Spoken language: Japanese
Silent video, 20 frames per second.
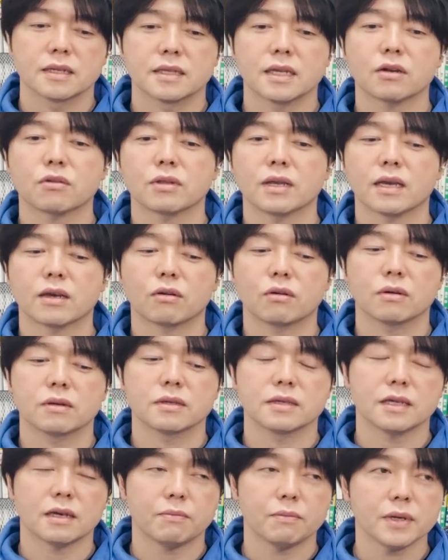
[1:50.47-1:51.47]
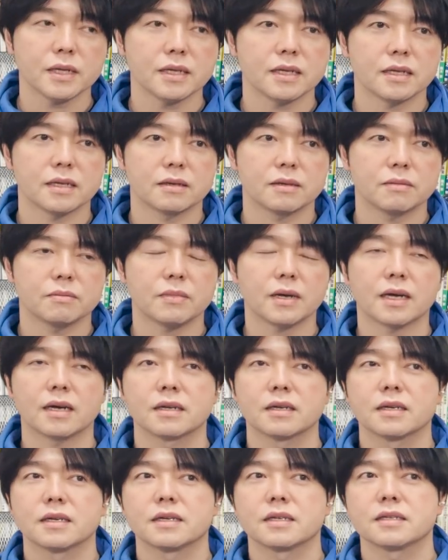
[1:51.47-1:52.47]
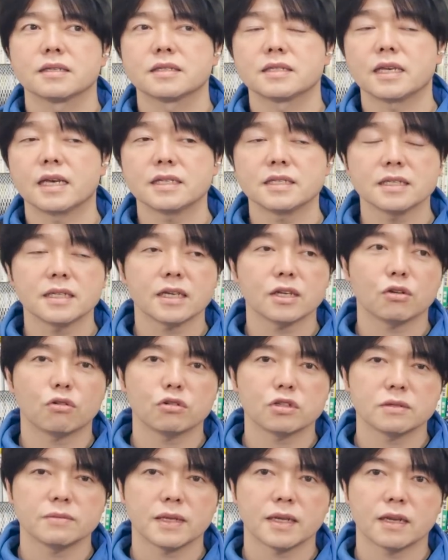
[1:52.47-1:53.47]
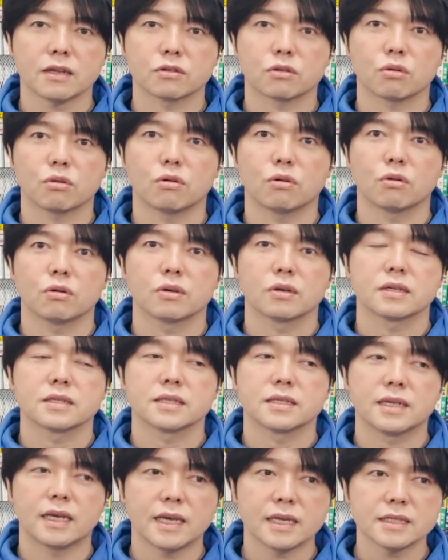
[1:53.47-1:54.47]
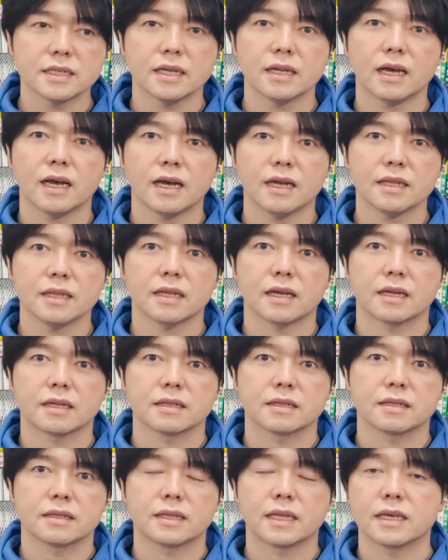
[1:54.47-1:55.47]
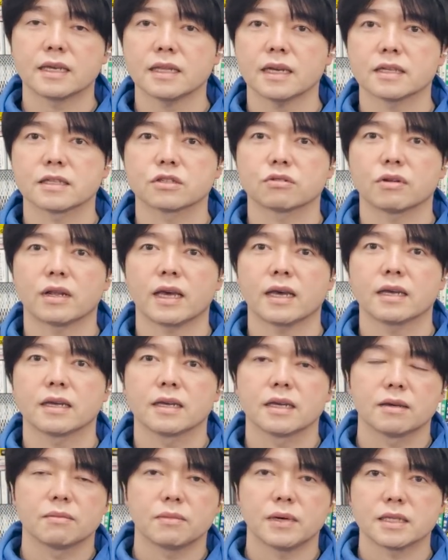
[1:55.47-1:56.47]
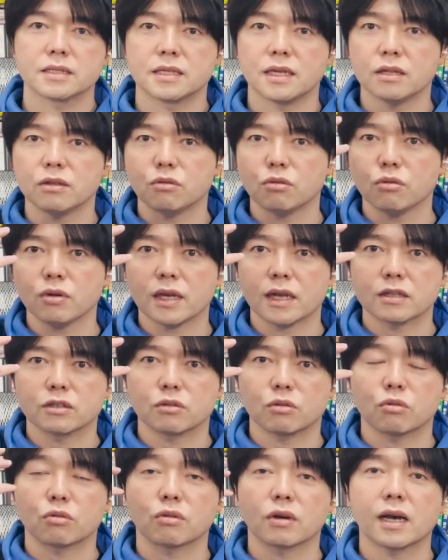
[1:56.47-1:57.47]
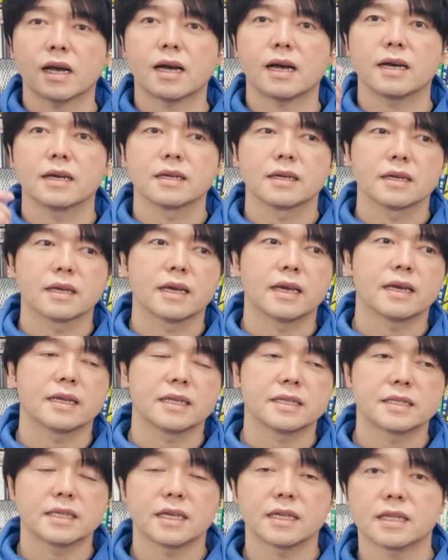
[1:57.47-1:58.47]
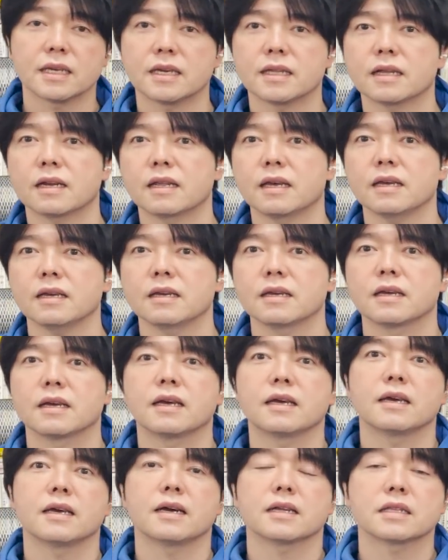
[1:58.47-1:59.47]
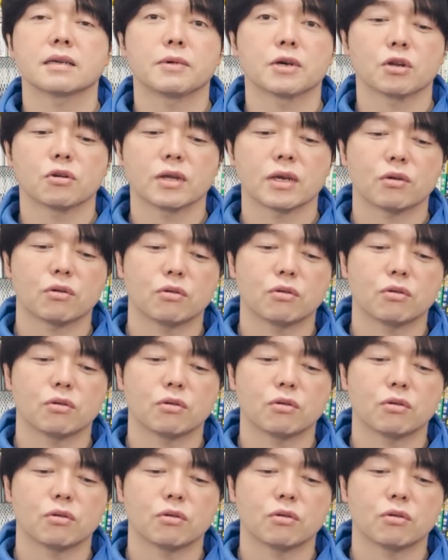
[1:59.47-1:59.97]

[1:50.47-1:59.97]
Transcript: なので、やっぱり、まあ精神的に追い詰められると、冷静な判断できないですよね。まあ前頭葉ってところが、えー、理性的なね、えー、頭のね、